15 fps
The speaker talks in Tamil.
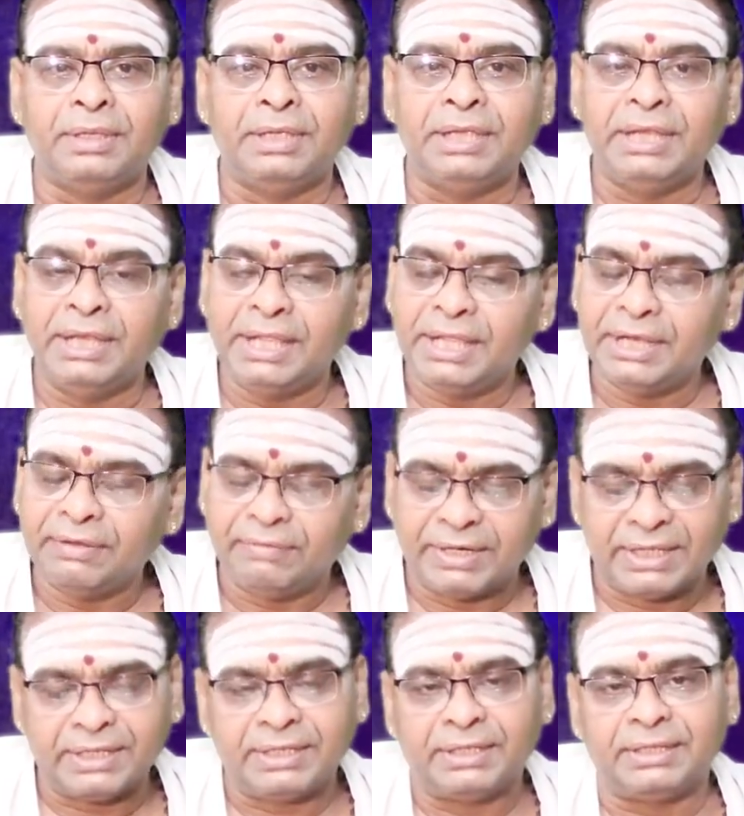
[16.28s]
இந்நேர
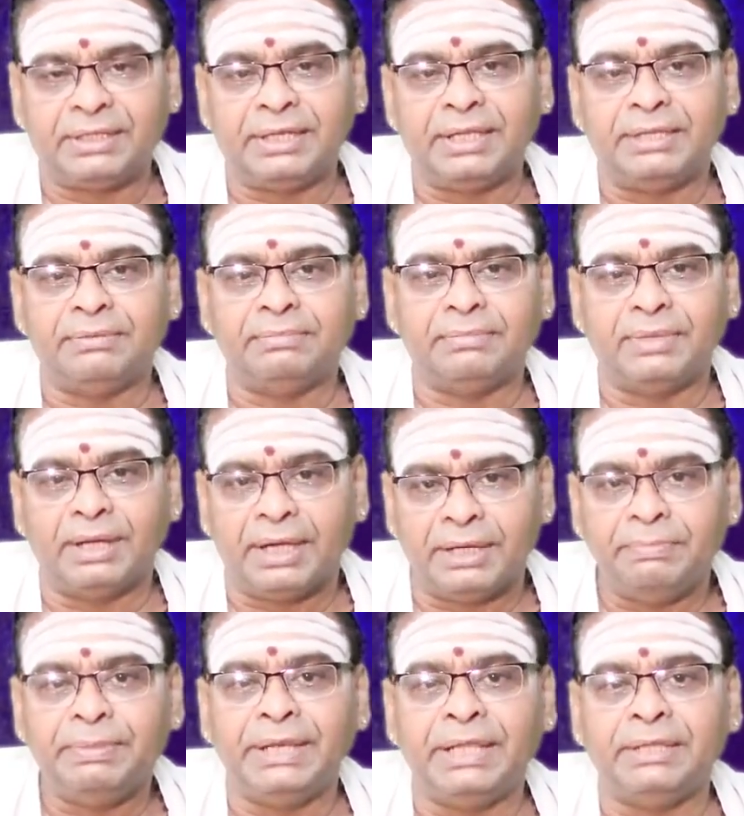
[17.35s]
வணக்கத்தினையும்
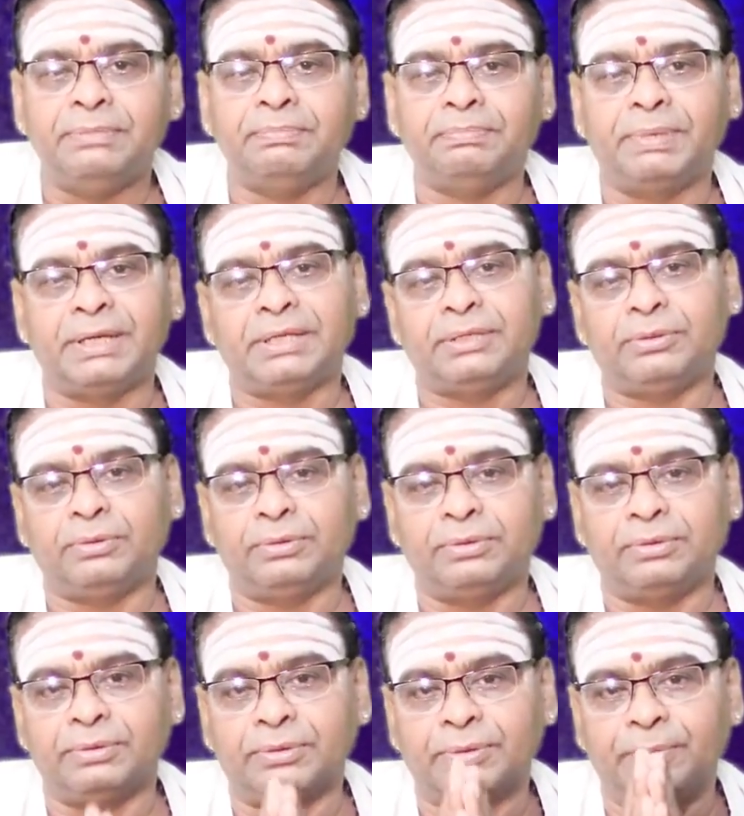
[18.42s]
அன்பினையும் பகிர்ந்து
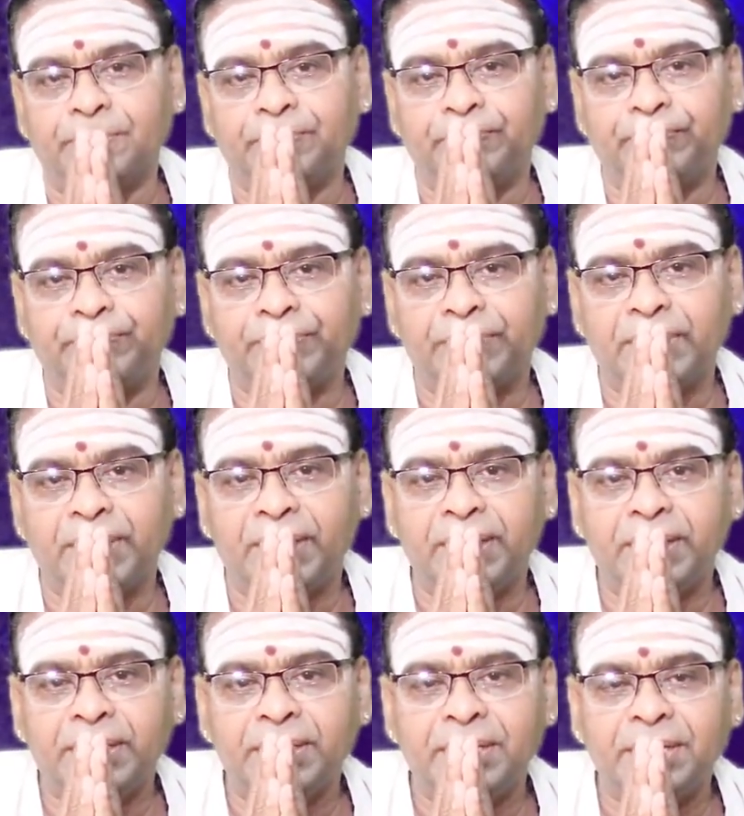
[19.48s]
கொள்கின்றோம்
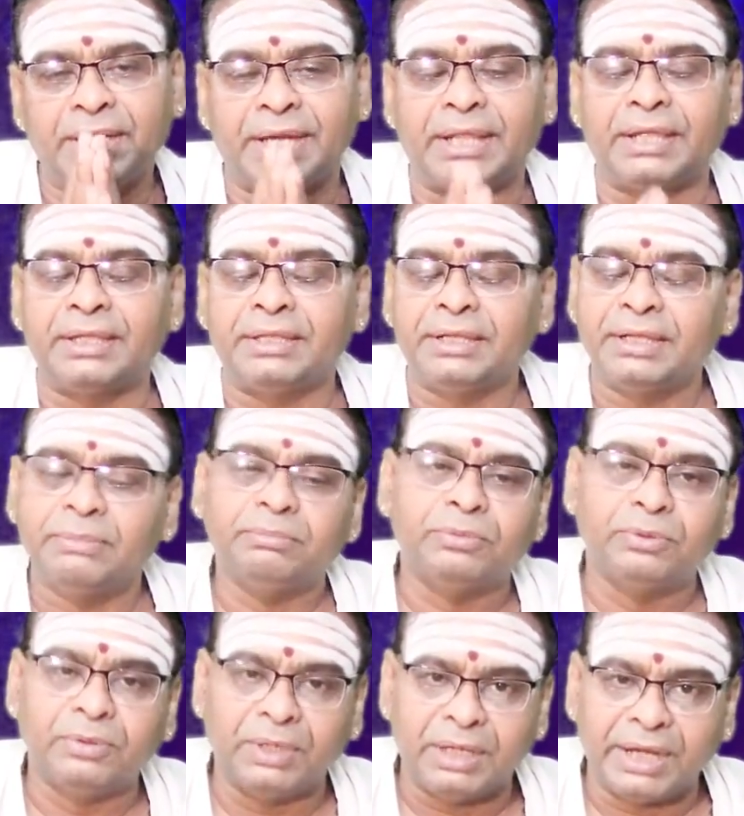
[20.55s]
இன்றைய தினம்
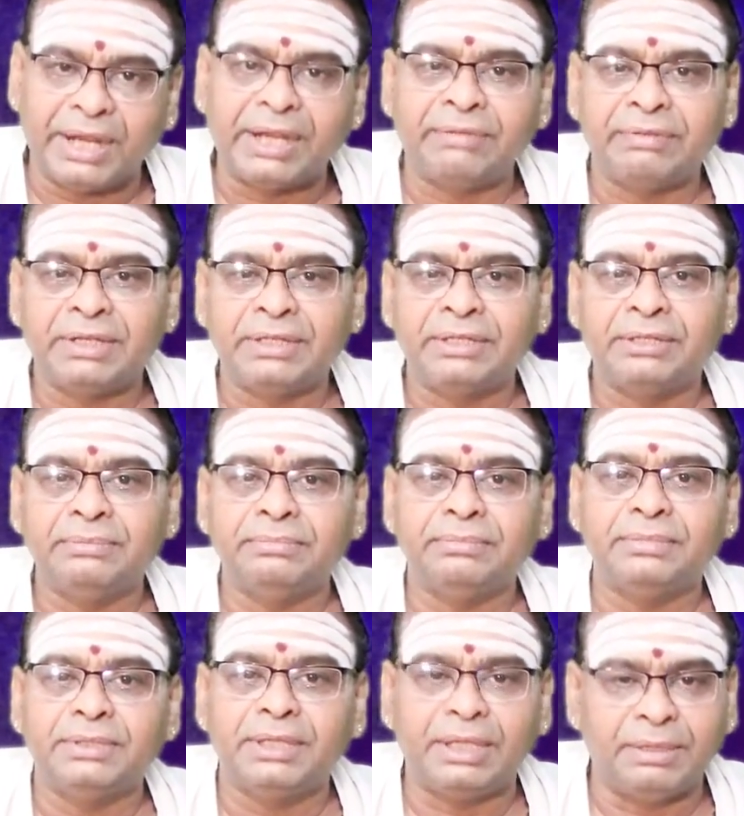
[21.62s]
உங்கள் அனைவருக்கும்
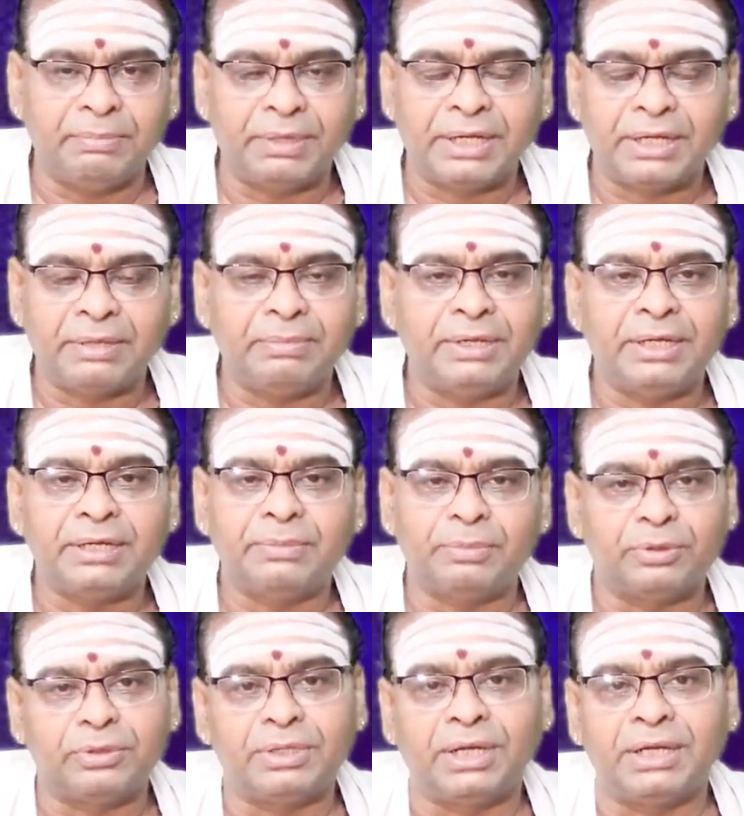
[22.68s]
இன்பகரமான
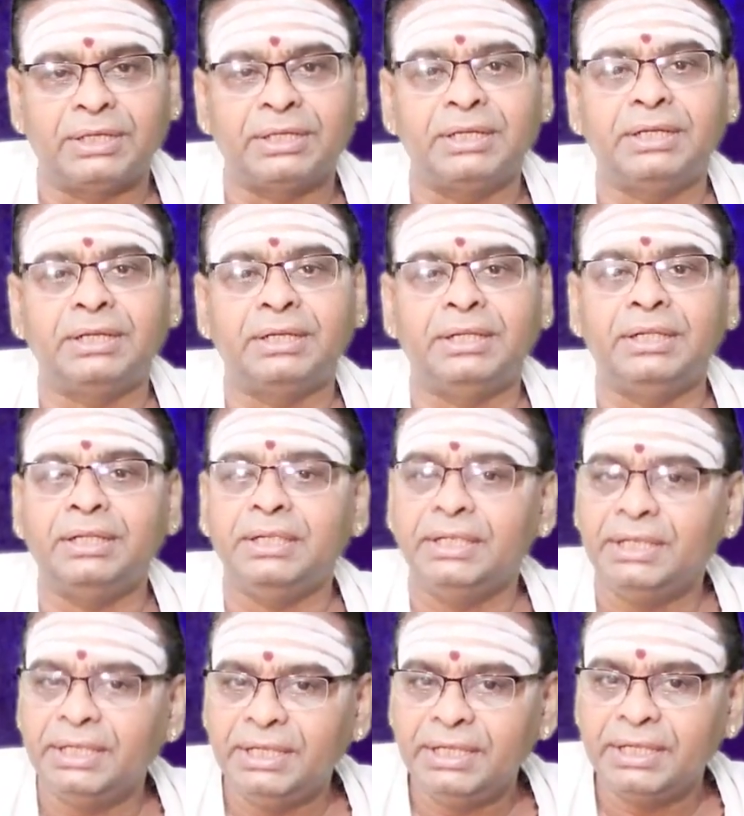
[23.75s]
பொழுதாக
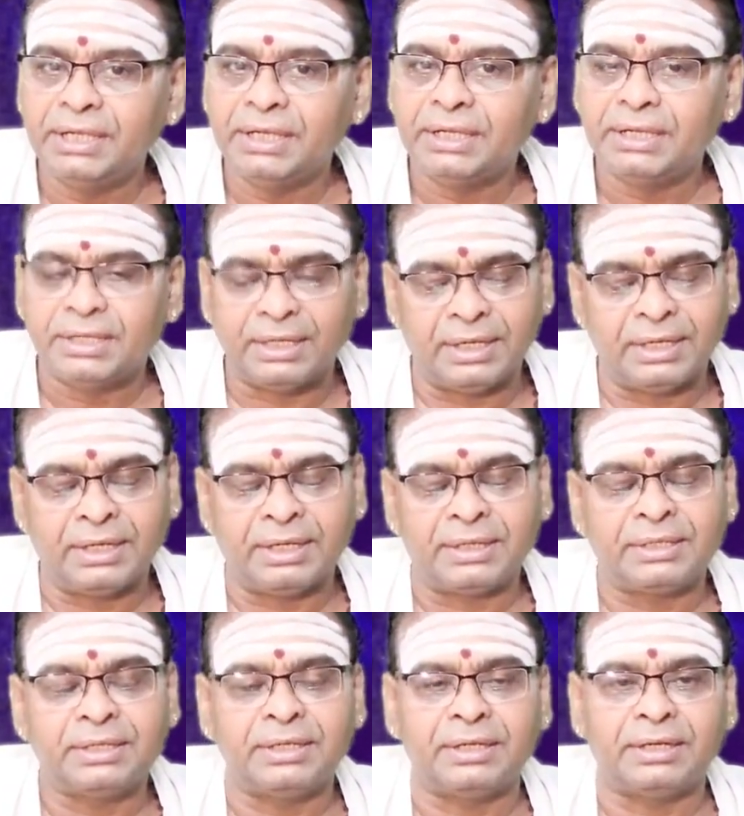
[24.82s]
இனிய
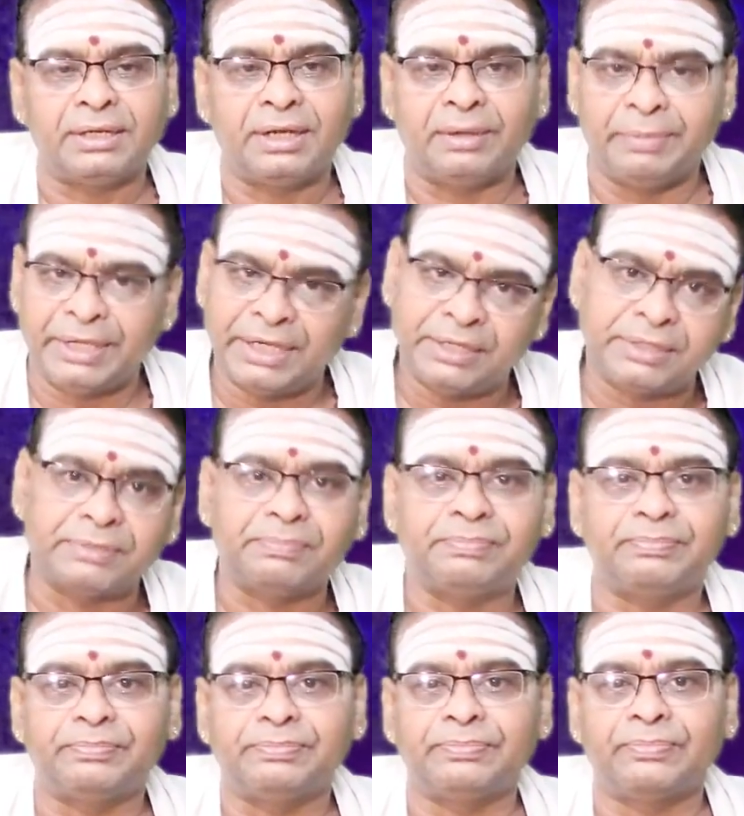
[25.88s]
நாளாக அமையட்டும்
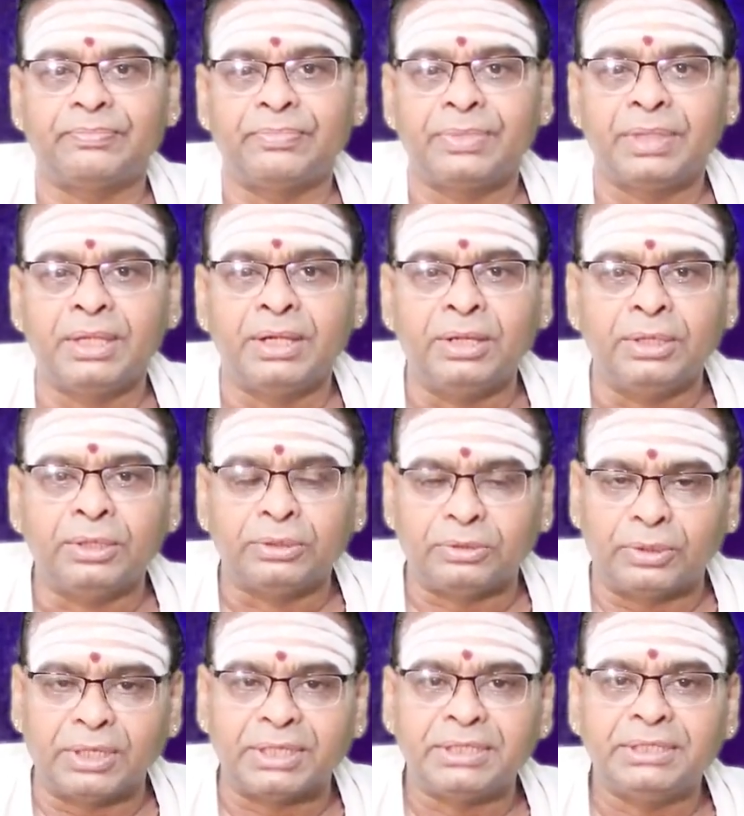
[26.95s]

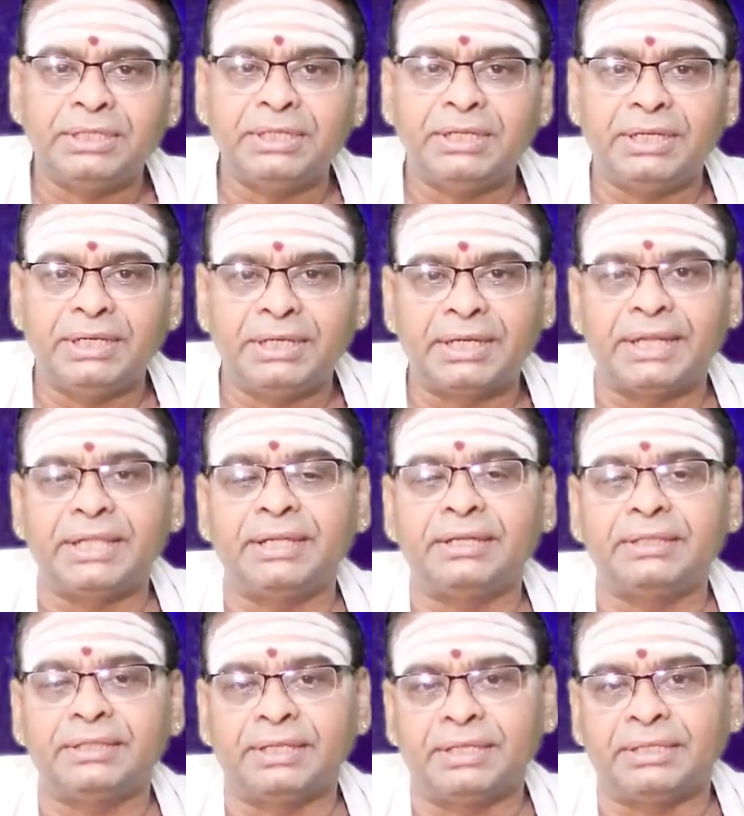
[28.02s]
தொடர்ந்து இன்றைய
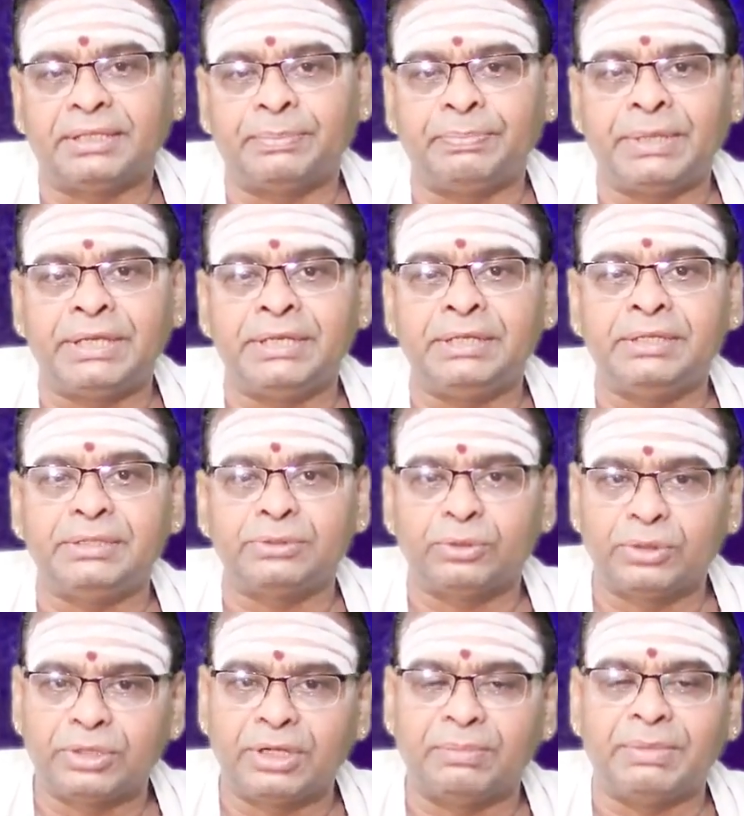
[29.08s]
தினத்தை பற்றி
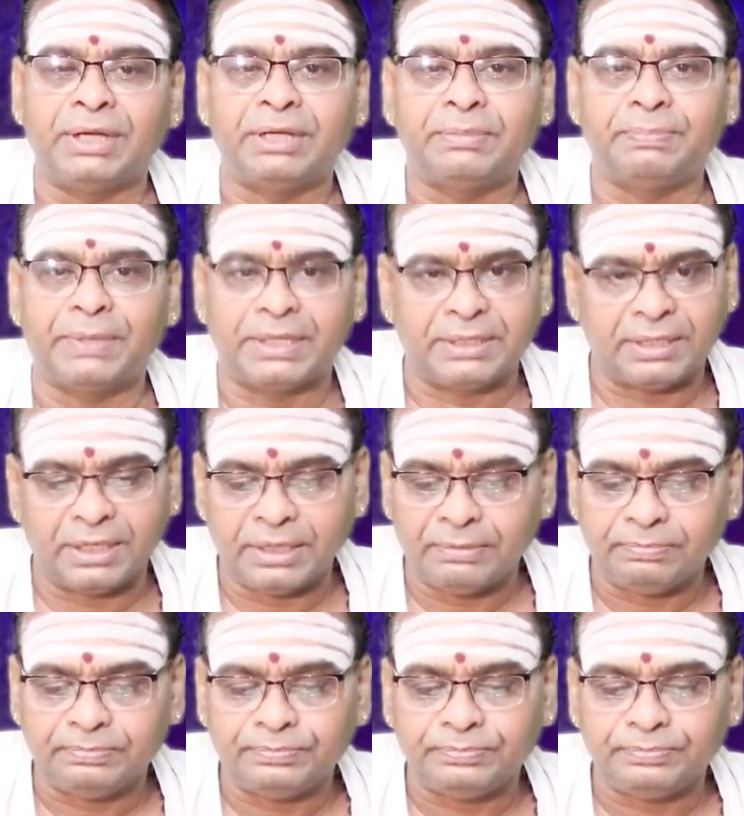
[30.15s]
சுருக்கமாக பார்க்கலாம்